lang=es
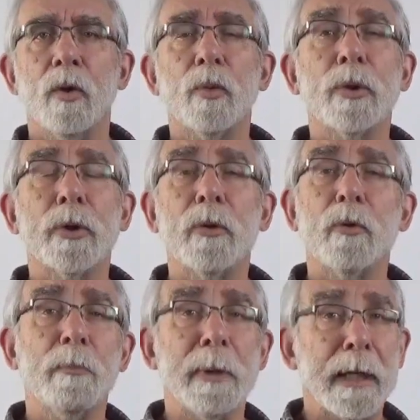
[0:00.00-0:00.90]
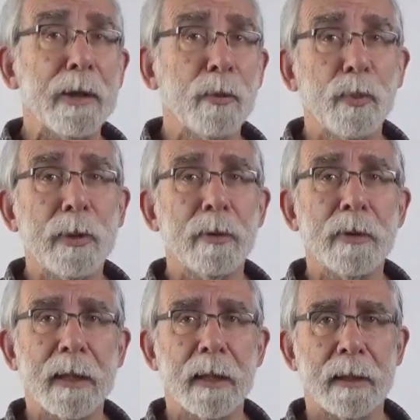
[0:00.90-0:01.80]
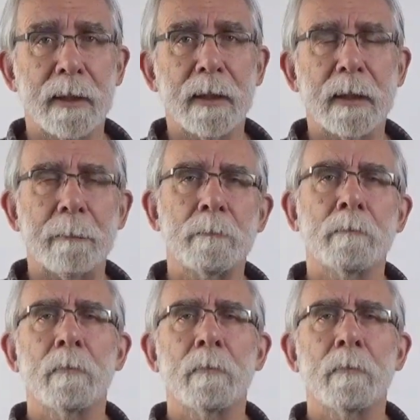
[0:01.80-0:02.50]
Ocurrió en un pequeño pueblo de carretera.